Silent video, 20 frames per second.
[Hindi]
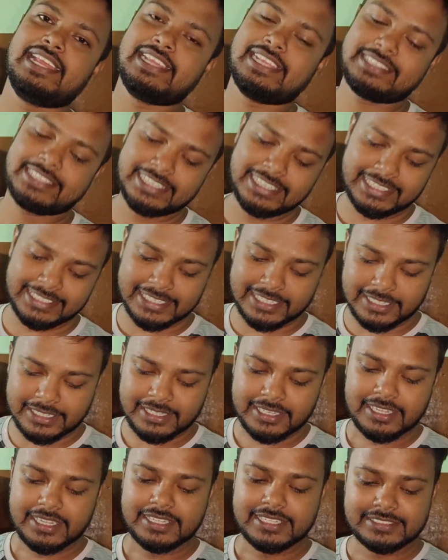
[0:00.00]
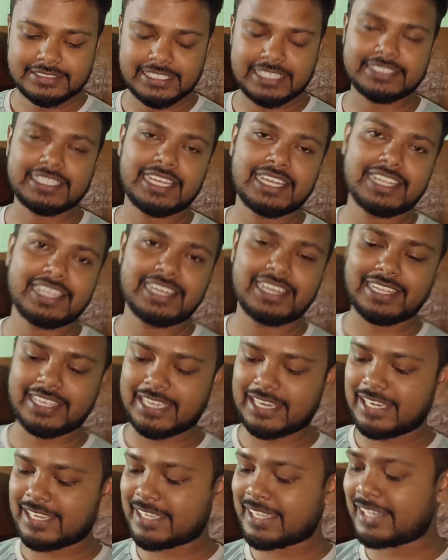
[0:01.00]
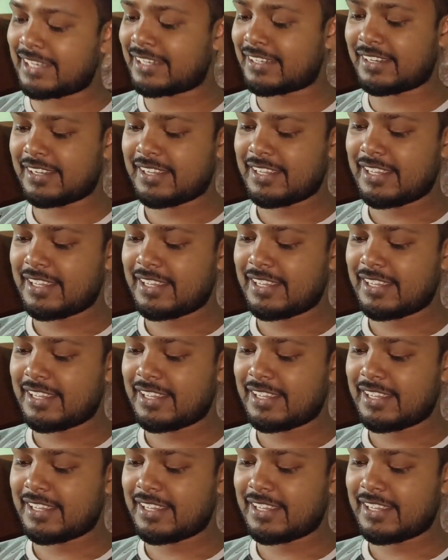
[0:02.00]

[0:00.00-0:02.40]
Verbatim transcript: ऐसे नहीं कि ज़्यादा ले लिया लेकिन